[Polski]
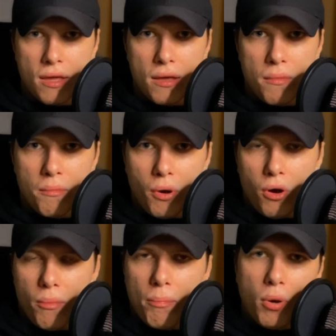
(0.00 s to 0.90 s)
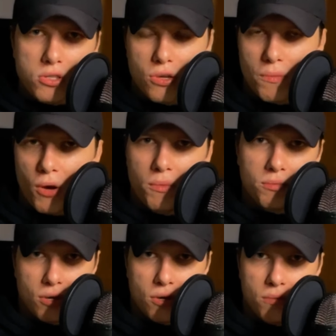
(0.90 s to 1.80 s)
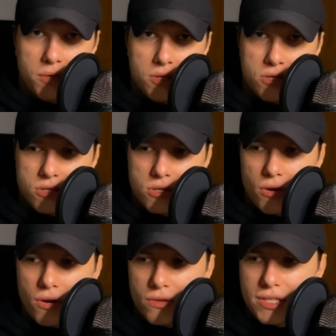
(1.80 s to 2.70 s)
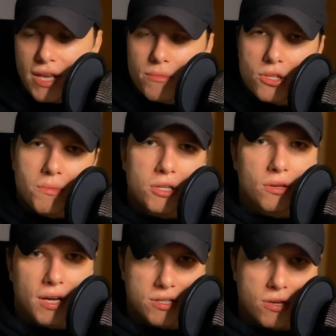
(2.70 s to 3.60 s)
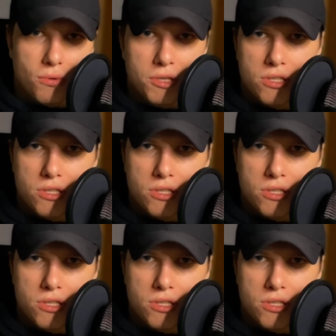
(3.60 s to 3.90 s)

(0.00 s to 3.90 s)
bo po co miałbym to robić, skoro sam sobie to każę robić,